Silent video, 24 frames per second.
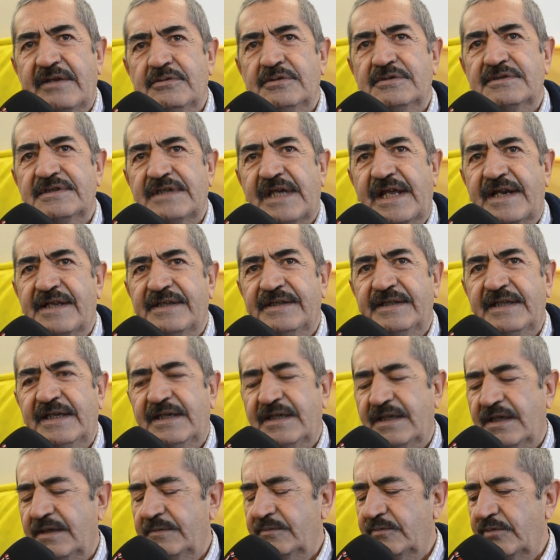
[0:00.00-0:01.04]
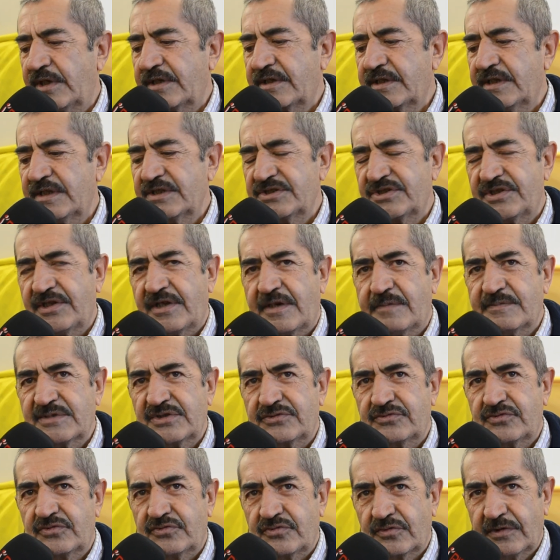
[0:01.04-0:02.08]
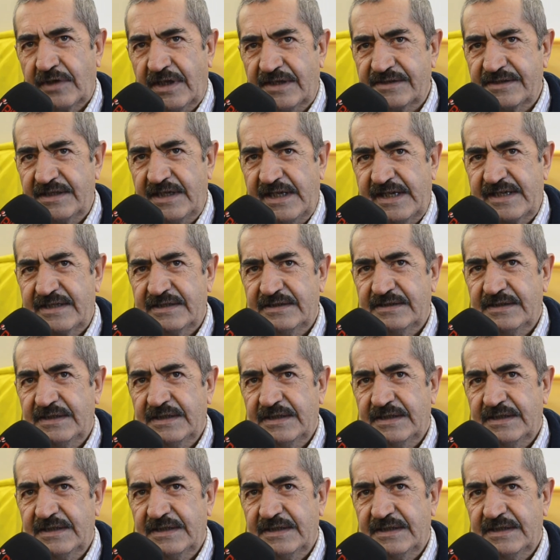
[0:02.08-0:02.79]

üzerinde o arkadaşlarımız tutuklandılar.